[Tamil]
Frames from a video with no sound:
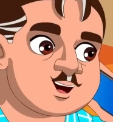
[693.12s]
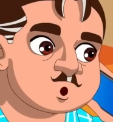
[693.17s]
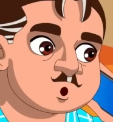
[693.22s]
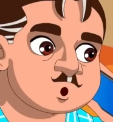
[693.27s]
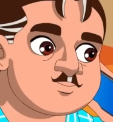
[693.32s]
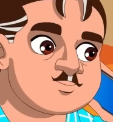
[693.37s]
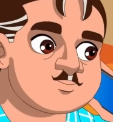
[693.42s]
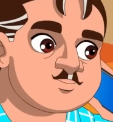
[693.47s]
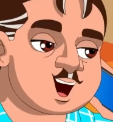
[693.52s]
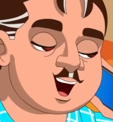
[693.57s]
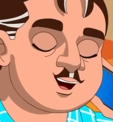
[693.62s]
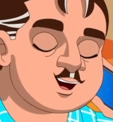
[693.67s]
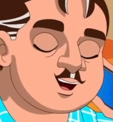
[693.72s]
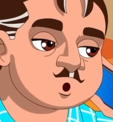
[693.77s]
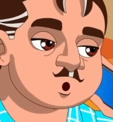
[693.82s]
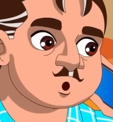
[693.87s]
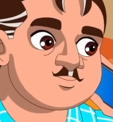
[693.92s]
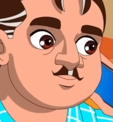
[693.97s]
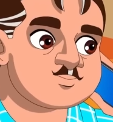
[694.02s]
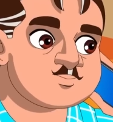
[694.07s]

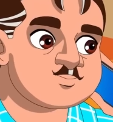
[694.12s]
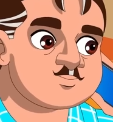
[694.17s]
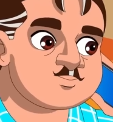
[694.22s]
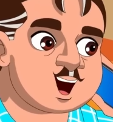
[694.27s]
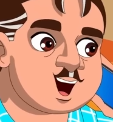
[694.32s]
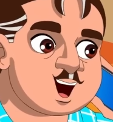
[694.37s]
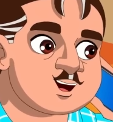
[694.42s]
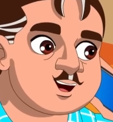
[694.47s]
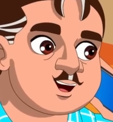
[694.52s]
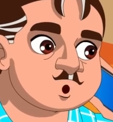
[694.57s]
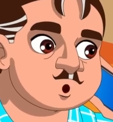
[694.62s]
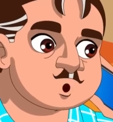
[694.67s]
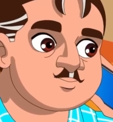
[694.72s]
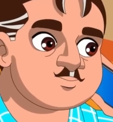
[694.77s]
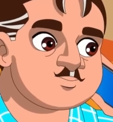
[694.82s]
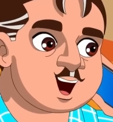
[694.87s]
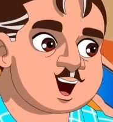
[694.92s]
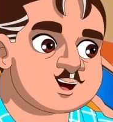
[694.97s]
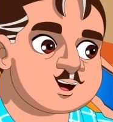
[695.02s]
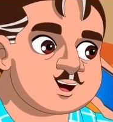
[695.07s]
வேண்டாம்மா கொஞ்சம்
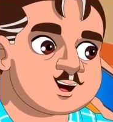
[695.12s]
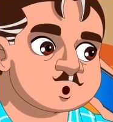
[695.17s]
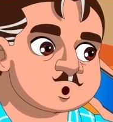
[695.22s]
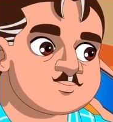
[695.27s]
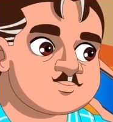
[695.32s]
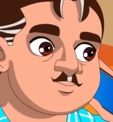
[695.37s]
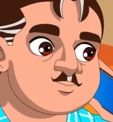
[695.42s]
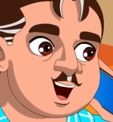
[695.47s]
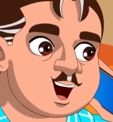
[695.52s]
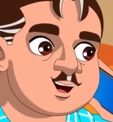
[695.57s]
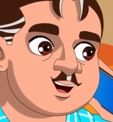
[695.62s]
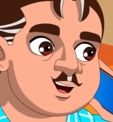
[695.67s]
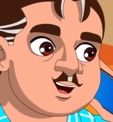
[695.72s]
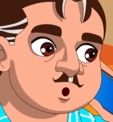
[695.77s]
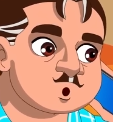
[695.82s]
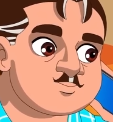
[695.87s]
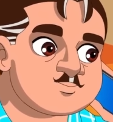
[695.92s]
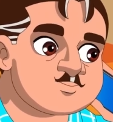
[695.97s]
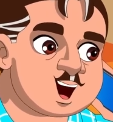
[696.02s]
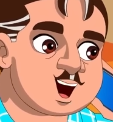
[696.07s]
கொஞ்சமா உன்னோட
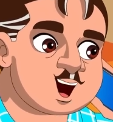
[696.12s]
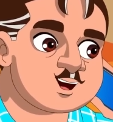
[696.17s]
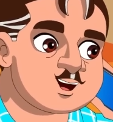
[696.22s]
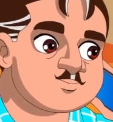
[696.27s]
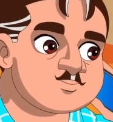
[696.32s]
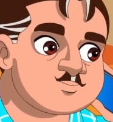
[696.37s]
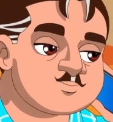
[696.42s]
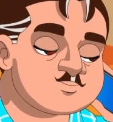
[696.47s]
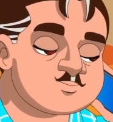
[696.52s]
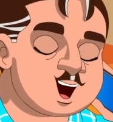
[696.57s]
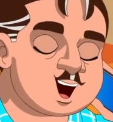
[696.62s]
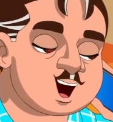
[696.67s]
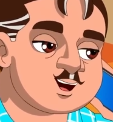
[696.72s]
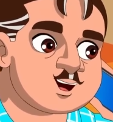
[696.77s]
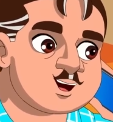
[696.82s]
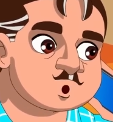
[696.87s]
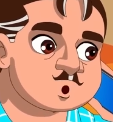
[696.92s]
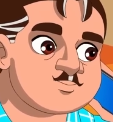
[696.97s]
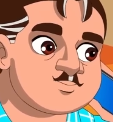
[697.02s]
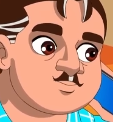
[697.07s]
மதிப்பு இங்க தெரியுது
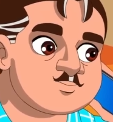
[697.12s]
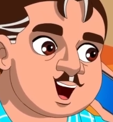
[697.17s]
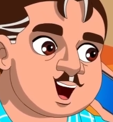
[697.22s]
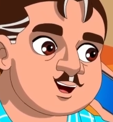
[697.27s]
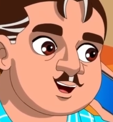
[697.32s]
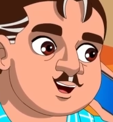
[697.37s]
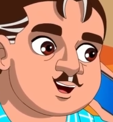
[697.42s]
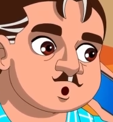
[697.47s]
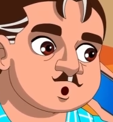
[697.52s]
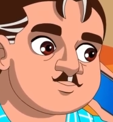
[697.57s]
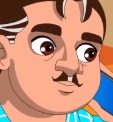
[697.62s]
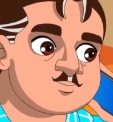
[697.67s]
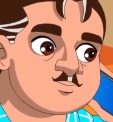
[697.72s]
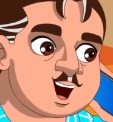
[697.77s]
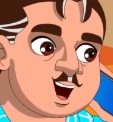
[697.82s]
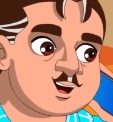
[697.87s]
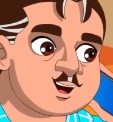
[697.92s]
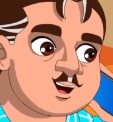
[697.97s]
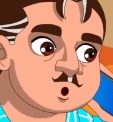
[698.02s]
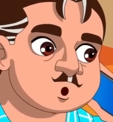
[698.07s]
இப்பதான் நம்ம
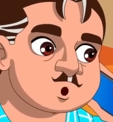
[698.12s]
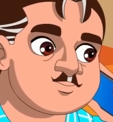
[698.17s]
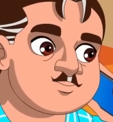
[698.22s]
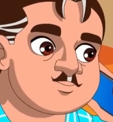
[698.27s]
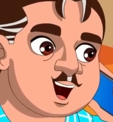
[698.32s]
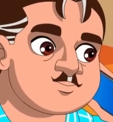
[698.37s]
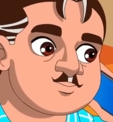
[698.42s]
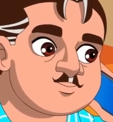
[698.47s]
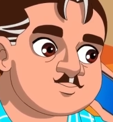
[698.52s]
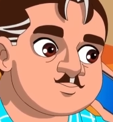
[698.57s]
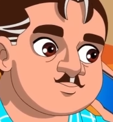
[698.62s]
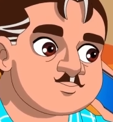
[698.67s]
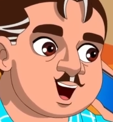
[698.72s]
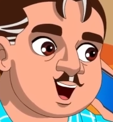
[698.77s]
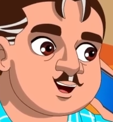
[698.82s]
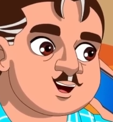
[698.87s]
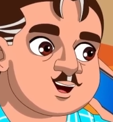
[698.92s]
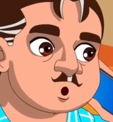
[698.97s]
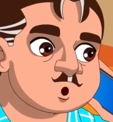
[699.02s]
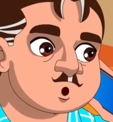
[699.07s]
இன்னும் ஜாக்கிரதையா இருக்கணும்
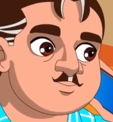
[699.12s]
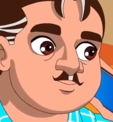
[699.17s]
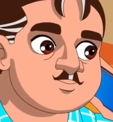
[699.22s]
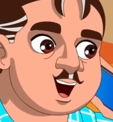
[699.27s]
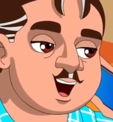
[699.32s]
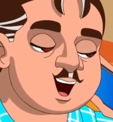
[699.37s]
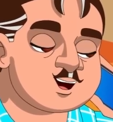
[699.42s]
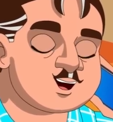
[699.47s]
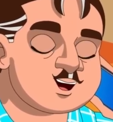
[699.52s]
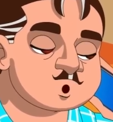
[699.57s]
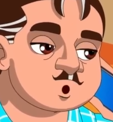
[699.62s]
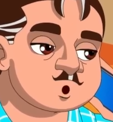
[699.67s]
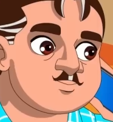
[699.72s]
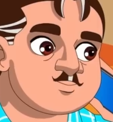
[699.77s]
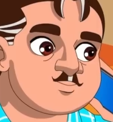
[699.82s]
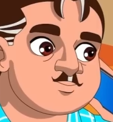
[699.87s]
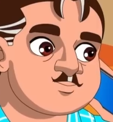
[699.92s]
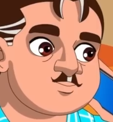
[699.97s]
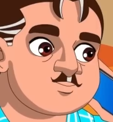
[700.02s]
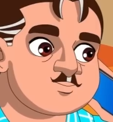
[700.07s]
நான் உனக்கு மறுபடியும்
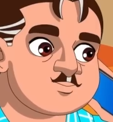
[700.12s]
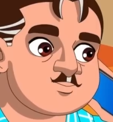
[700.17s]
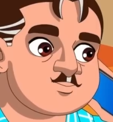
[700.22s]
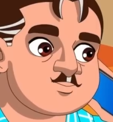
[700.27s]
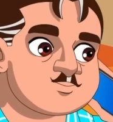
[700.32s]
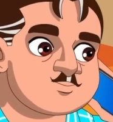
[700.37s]
ஃபோன் பண்றேன்